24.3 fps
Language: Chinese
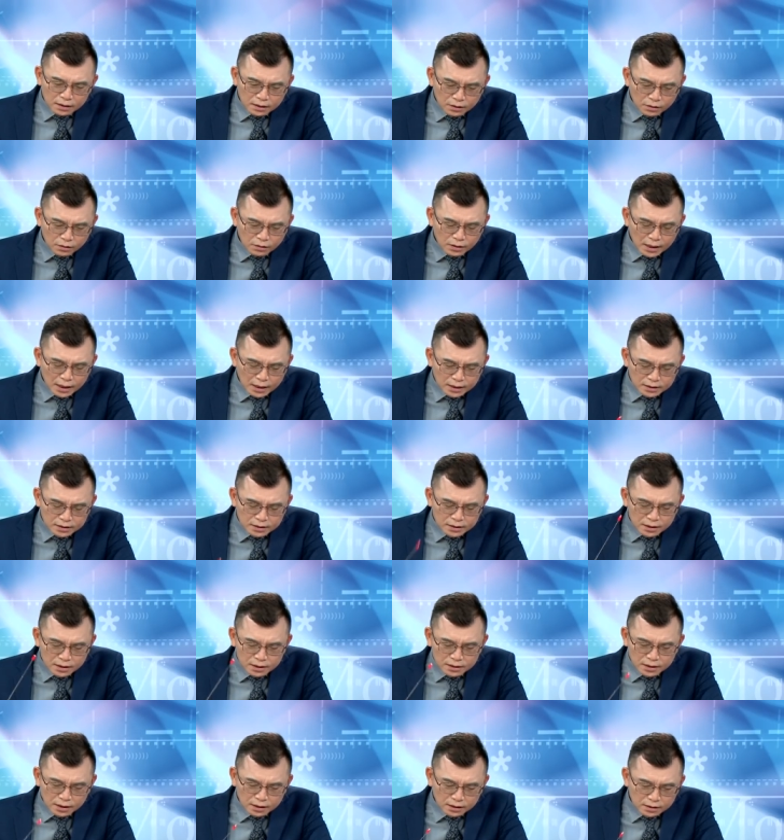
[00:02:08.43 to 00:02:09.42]
红海今
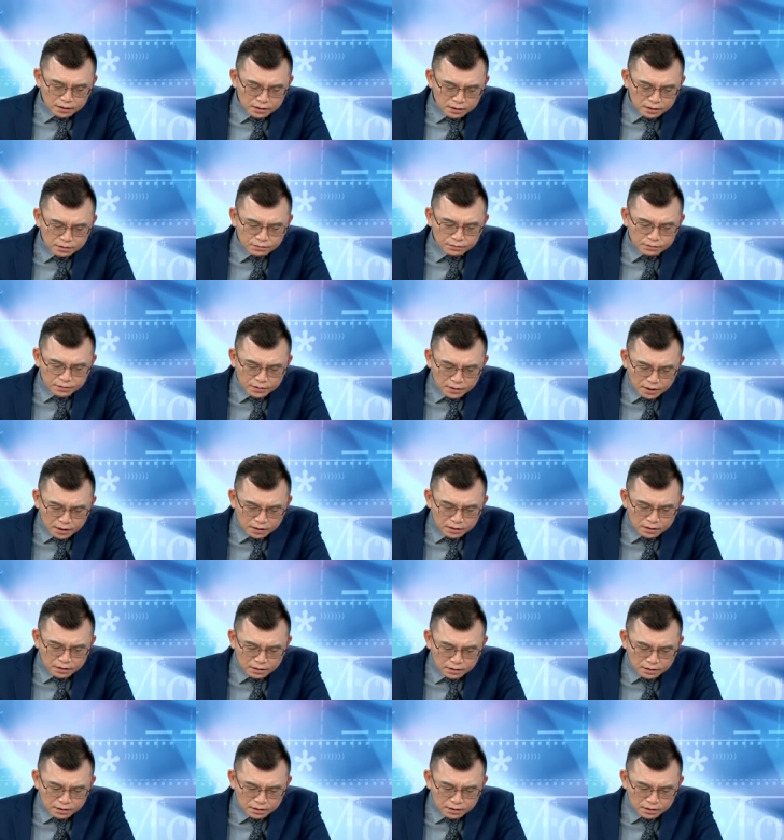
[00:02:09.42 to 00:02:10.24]
天也涨了四五点。